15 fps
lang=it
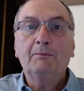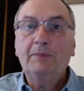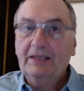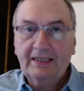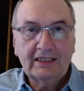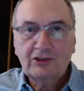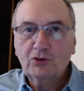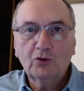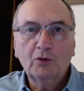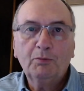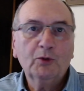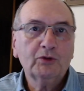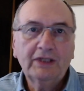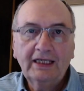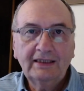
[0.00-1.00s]
Perché sono
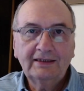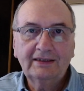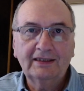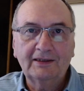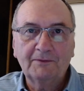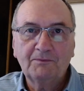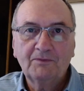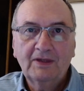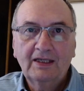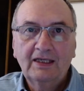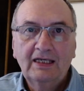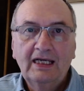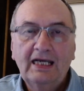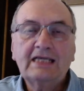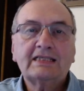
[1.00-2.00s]
potenti.
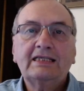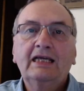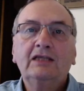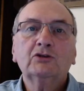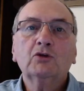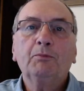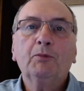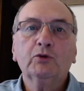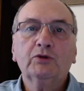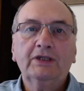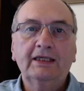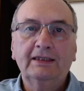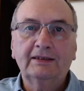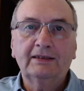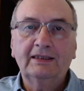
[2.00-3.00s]
Essendo
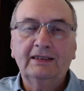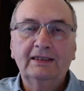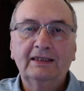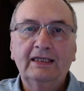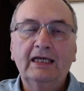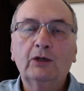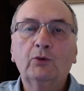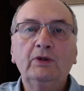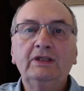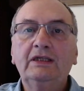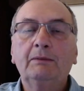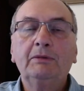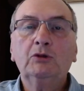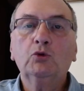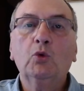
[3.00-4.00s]
potenti e quindi
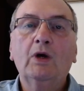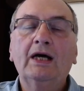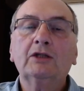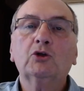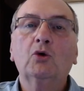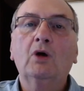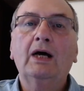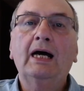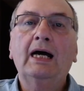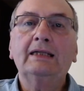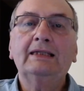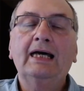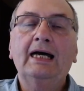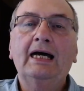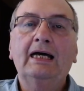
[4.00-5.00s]

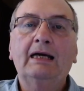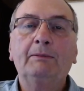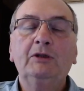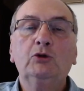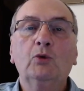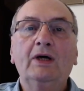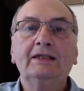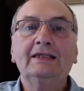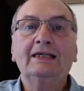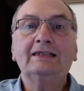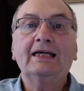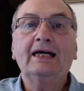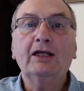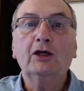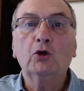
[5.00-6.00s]
ad, abituati a
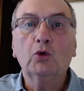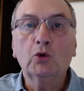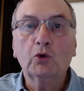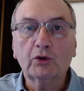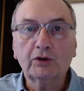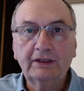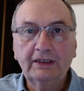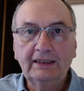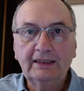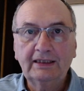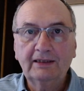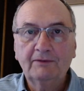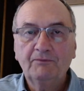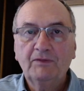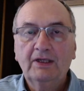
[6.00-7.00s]
dare
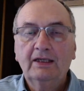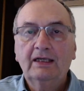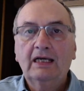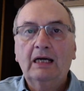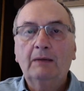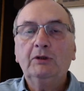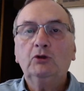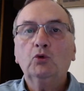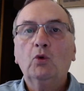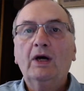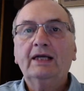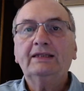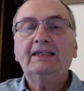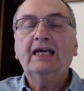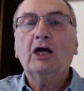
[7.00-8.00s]
ordini,
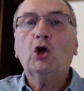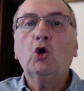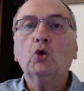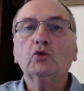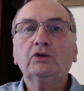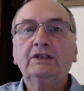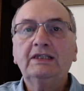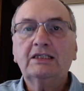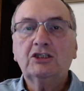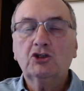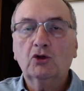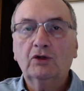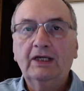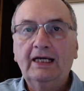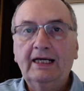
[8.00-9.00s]
abituati a
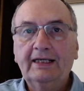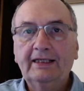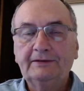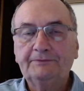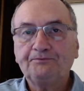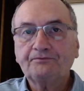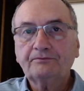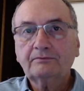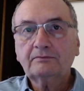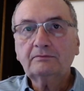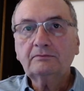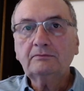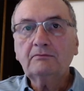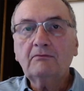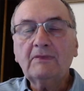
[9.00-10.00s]
condizionare
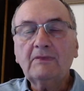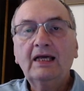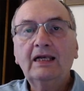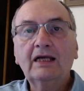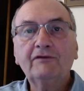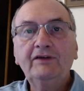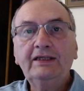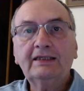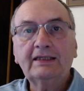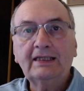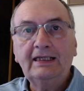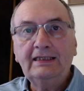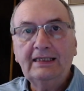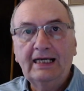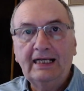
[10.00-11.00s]
la vita
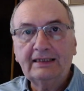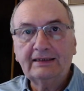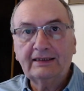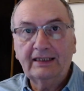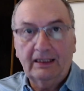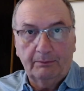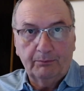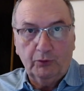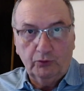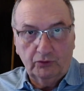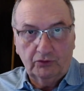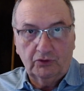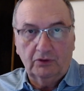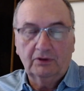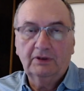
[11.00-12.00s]
degli altri,
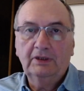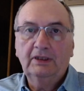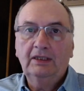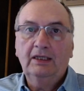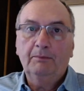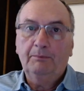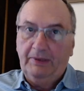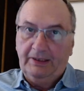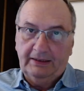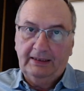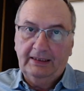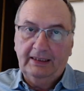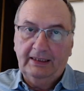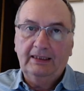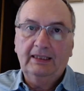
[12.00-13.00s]
appunto,
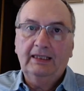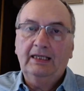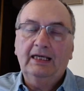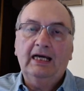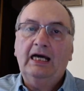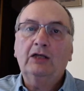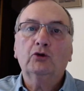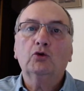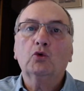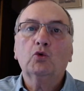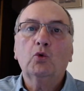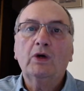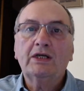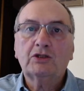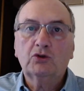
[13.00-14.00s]
perché hanno
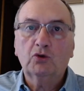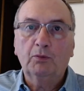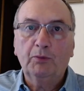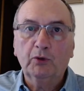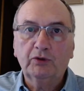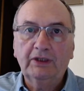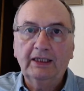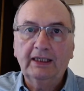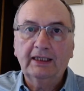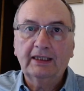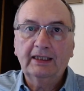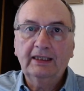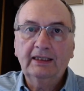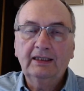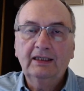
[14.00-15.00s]
questo
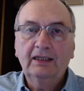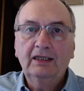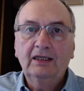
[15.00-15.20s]
potere,